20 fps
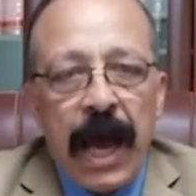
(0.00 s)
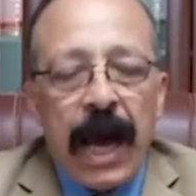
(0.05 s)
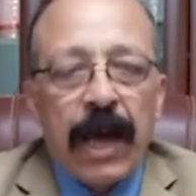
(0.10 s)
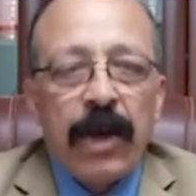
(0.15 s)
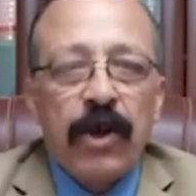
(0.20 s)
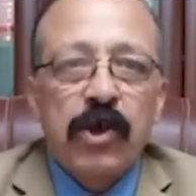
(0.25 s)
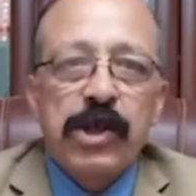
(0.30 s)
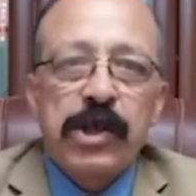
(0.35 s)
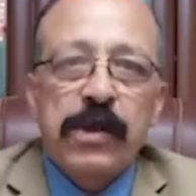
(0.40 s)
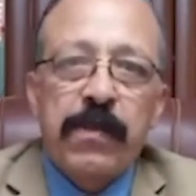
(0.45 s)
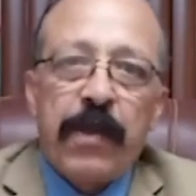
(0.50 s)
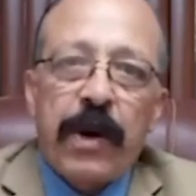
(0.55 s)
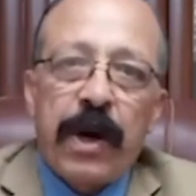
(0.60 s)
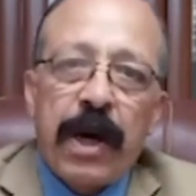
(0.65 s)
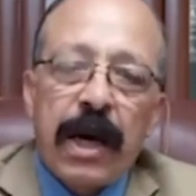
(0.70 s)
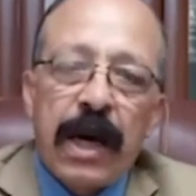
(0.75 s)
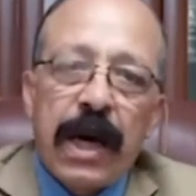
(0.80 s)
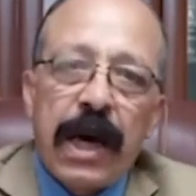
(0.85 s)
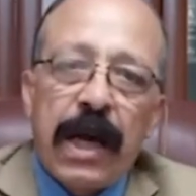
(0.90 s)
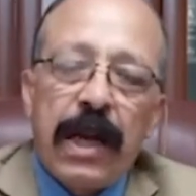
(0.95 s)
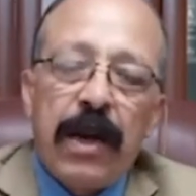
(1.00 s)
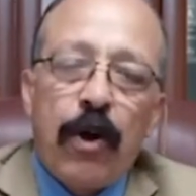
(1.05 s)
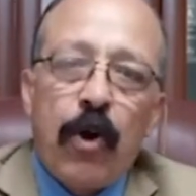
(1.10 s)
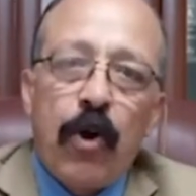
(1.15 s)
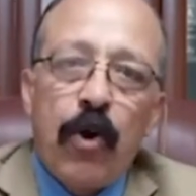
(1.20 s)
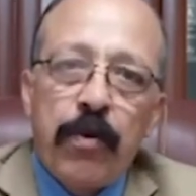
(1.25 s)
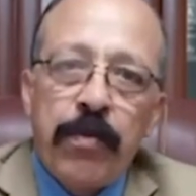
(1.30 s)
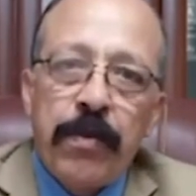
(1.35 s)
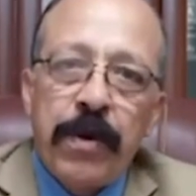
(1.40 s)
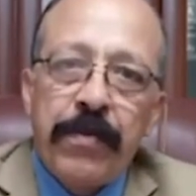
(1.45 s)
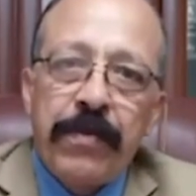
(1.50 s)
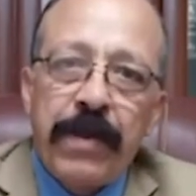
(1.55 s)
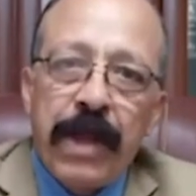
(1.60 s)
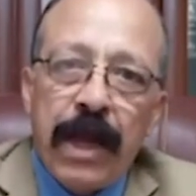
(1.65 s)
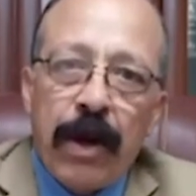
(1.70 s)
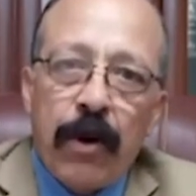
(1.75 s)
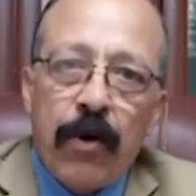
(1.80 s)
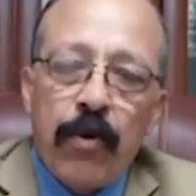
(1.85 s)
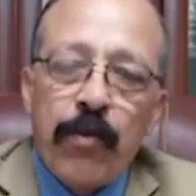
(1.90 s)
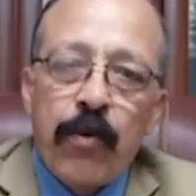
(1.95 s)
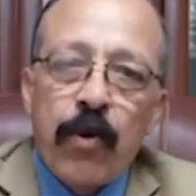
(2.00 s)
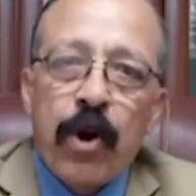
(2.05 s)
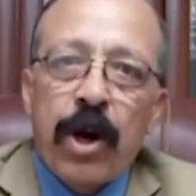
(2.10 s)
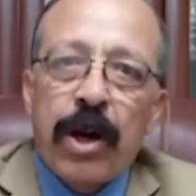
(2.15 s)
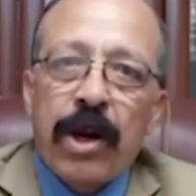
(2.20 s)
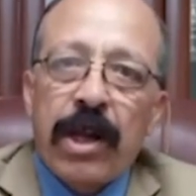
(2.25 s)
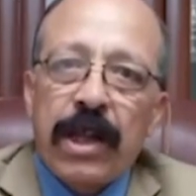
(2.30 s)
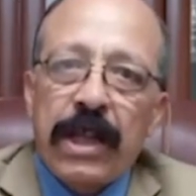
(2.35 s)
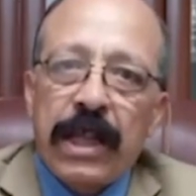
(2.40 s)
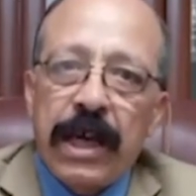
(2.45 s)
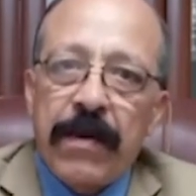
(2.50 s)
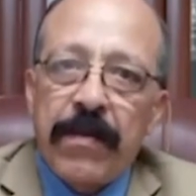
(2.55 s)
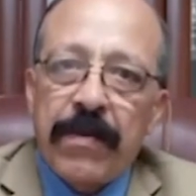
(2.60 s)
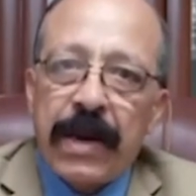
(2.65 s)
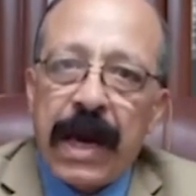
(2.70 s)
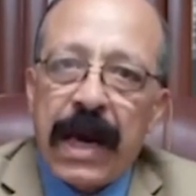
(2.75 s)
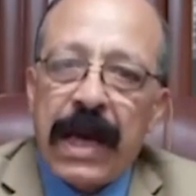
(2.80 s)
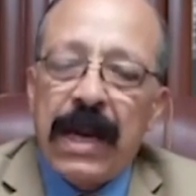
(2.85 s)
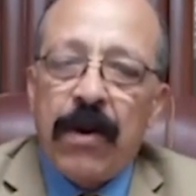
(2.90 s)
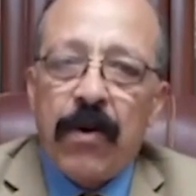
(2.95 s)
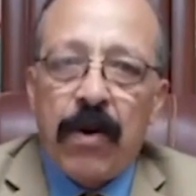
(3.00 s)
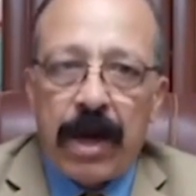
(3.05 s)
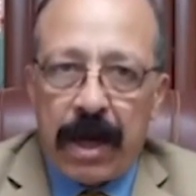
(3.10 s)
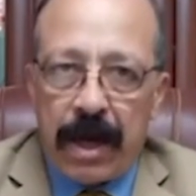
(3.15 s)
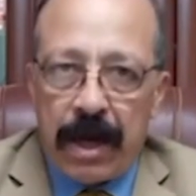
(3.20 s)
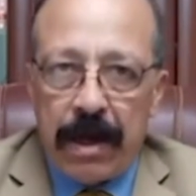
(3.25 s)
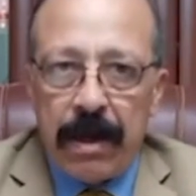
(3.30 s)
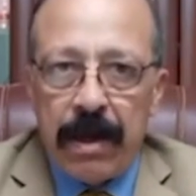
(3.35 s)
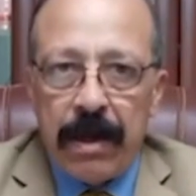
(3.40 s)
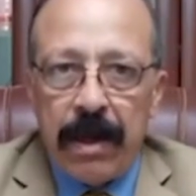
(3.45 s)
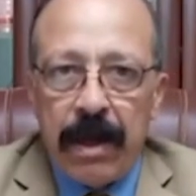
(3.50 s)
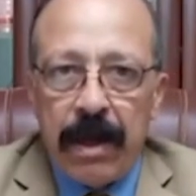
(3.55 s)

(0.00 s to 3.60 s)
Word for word: هيصبح الحكم بتاعه مجرد حبر على ورق